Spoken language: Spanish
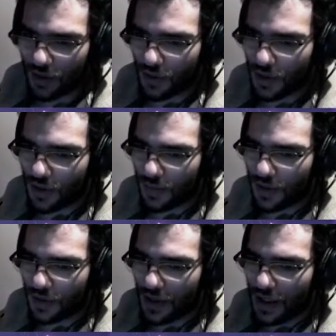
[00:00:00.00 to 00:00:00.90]
al juego,
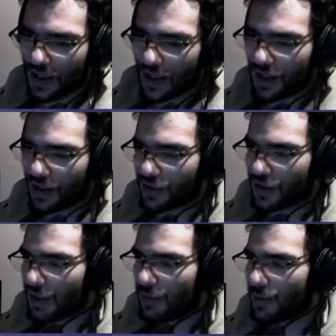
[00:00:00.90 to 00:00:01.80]
pero
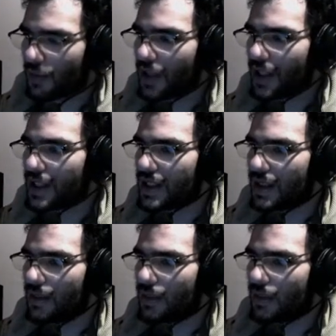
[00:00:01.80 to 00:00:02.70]
conseguimos monedas
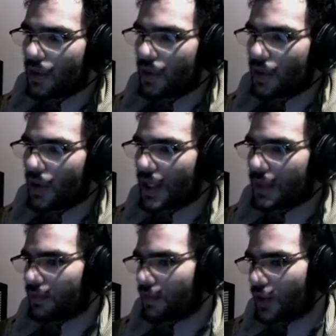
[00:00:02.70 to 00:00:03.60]
en el mismo juego.
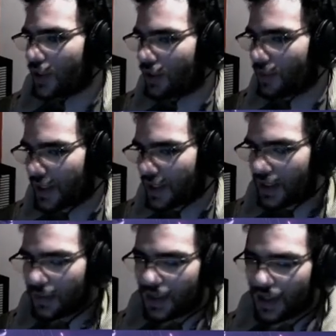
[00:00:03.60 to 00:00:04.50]
Ahora no tengo
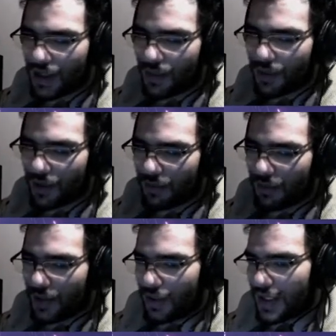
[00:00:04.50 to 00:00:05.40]
prácticamente nada porque
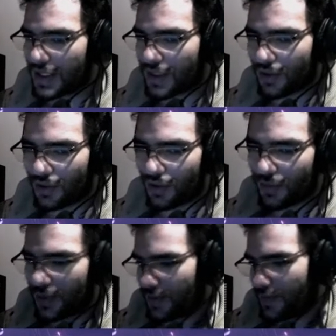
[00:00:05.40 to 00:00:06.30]
me lo he gastado
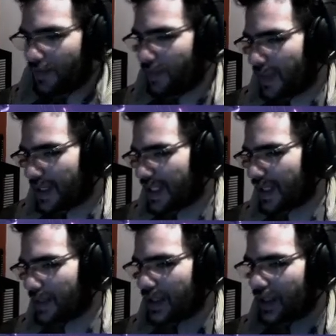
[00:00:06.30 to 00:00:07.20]
todo, pero
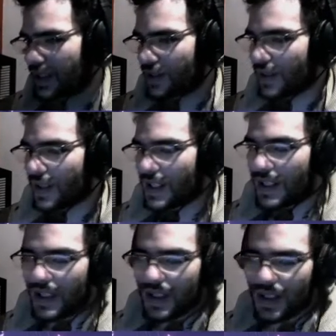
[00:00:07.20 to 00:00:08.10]
básicamente eso.
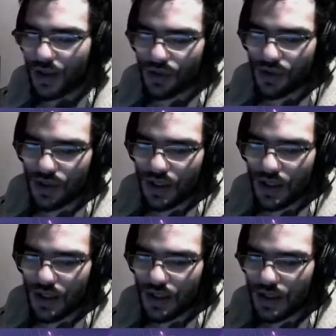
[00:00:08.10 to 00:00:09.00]
Y
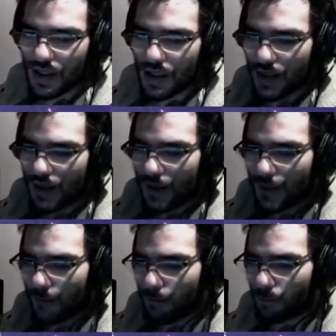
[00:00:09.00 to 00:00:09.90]
consigues
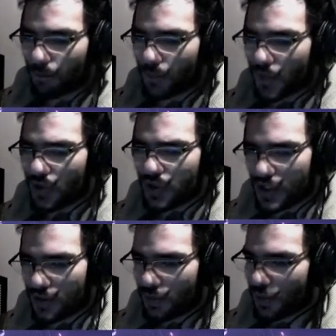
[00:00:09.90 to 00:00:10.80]
eh,
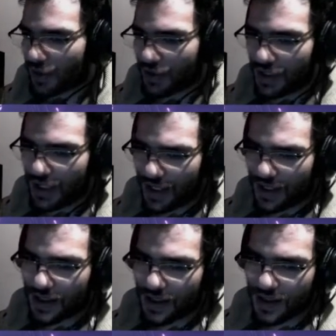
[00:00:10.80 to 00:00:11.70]
cosas por
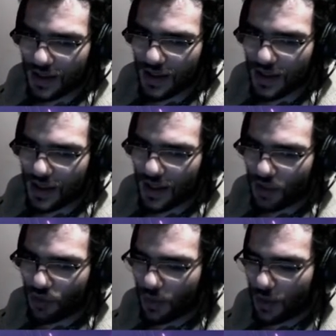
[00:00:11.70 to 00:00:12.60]
tiradas, así que
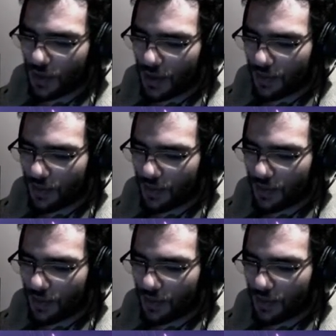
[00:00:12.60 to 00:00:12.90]
está súper bien.